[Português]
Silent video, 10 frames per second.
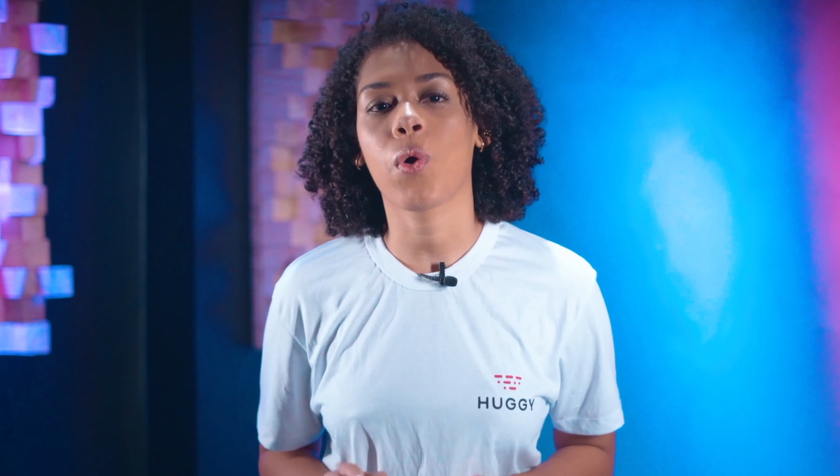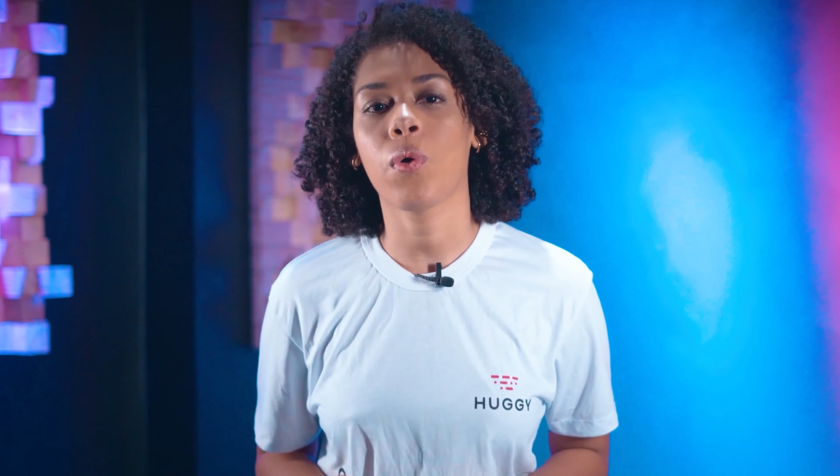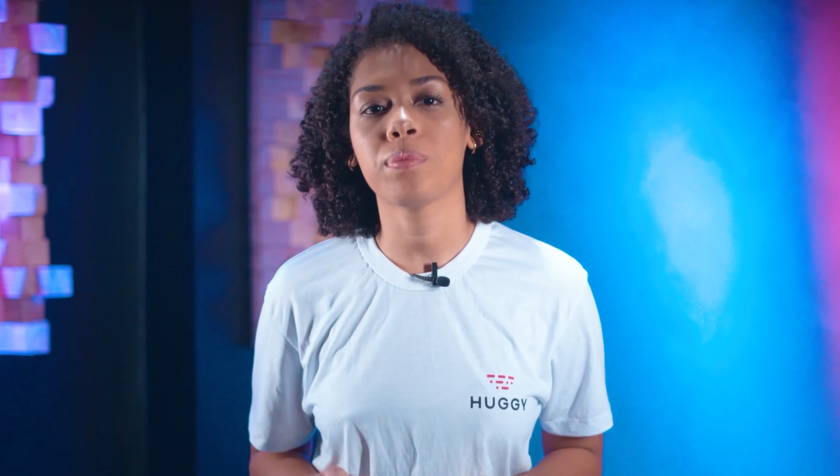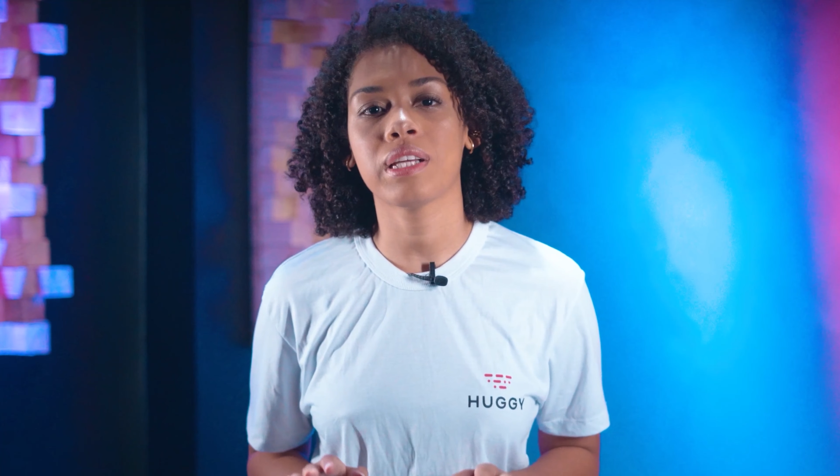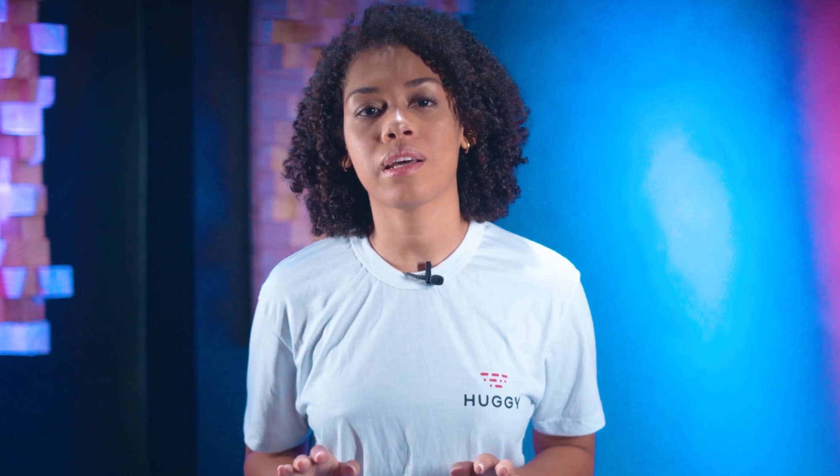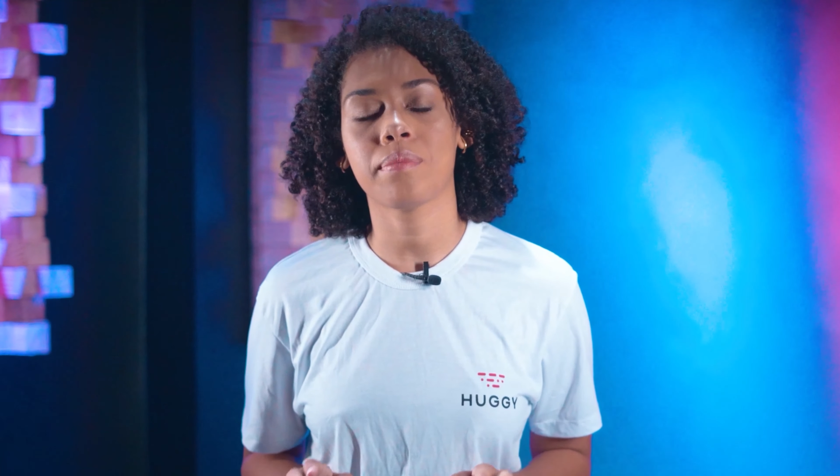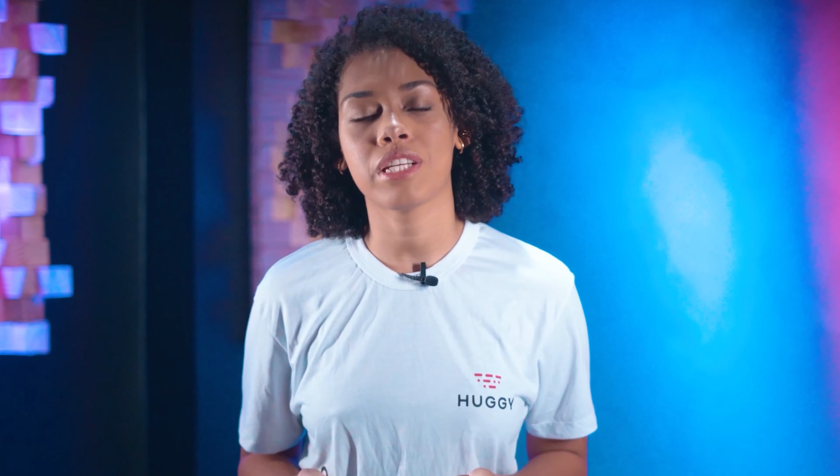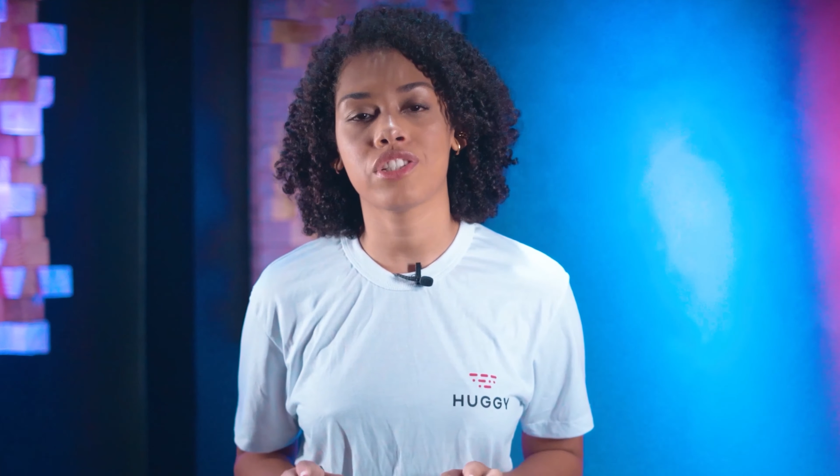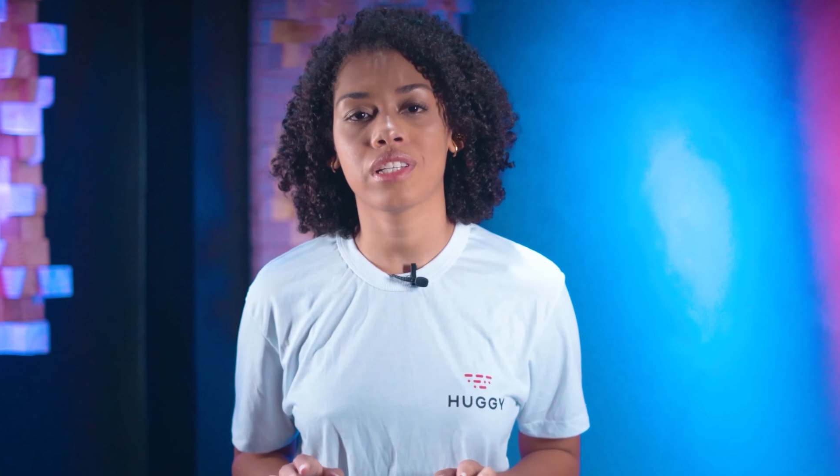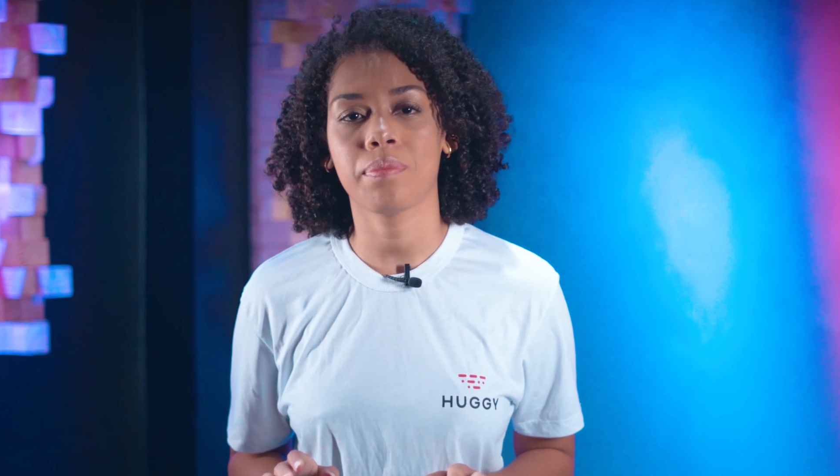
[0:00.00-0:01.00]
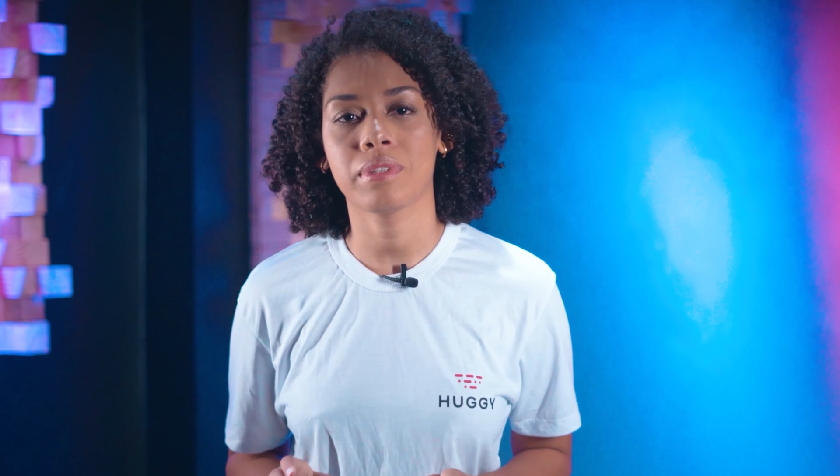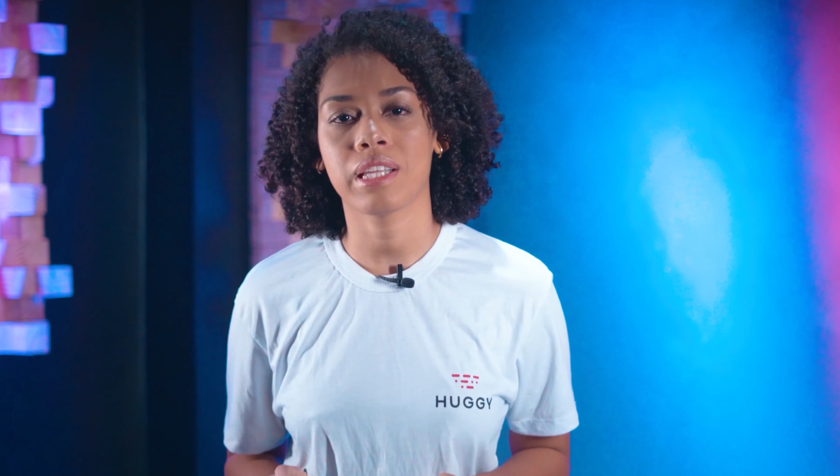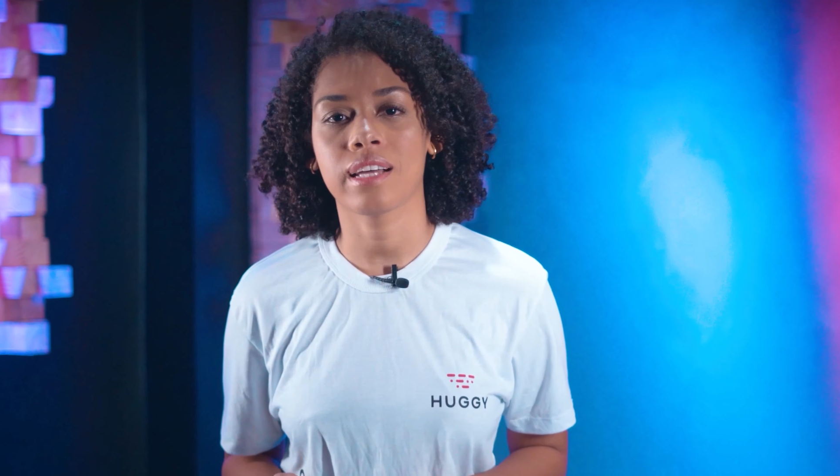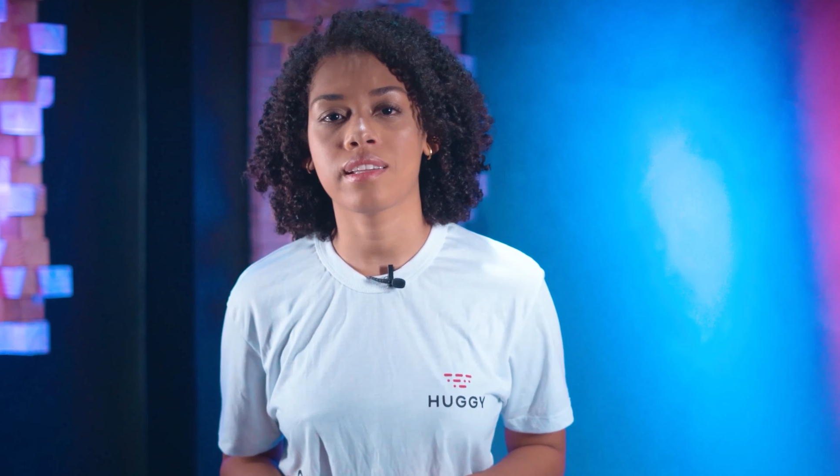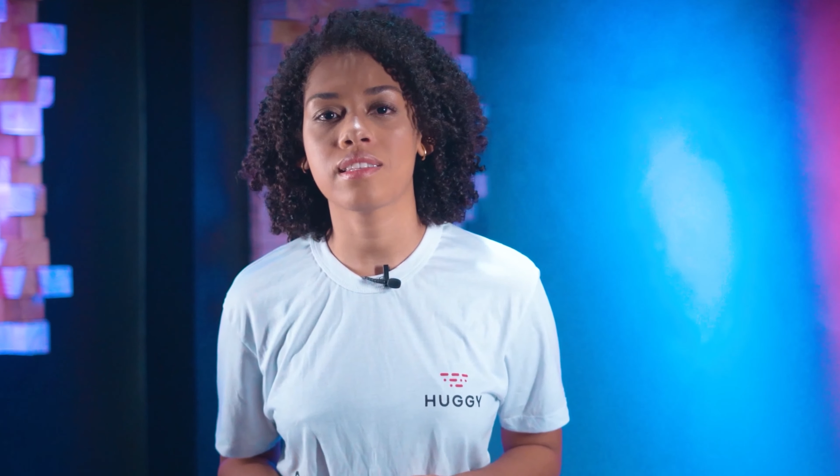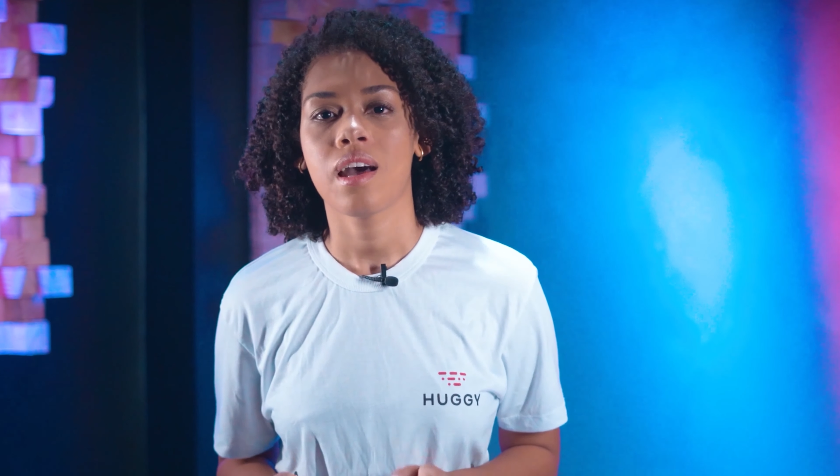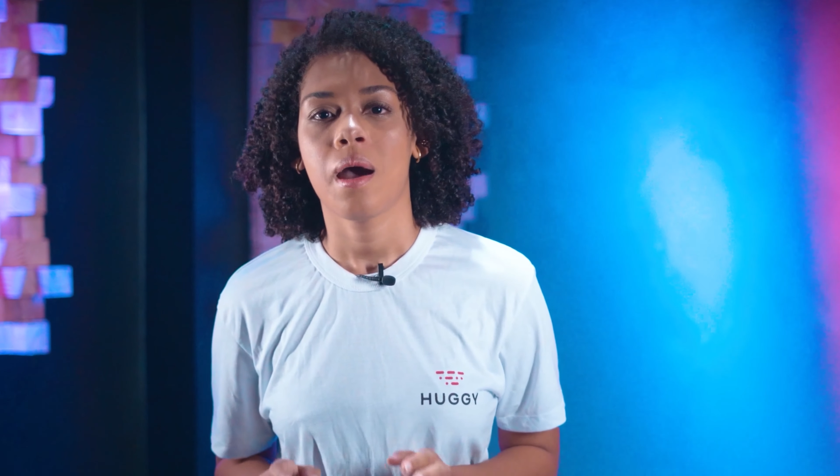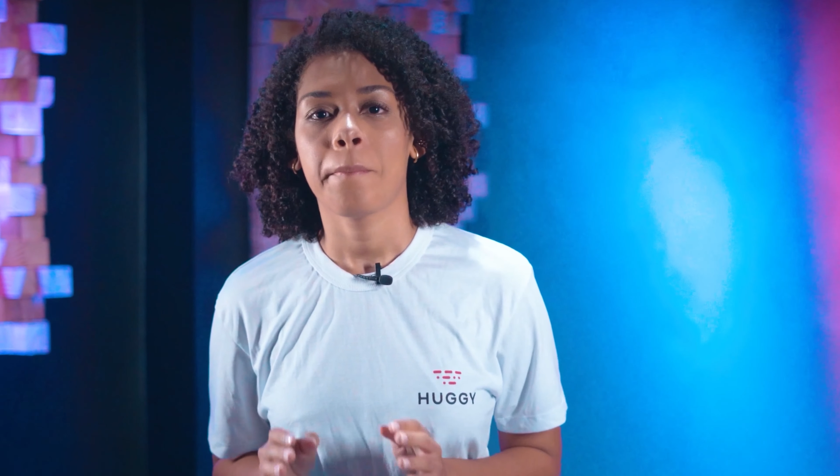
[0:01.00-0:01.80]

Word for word: completamente adaptadas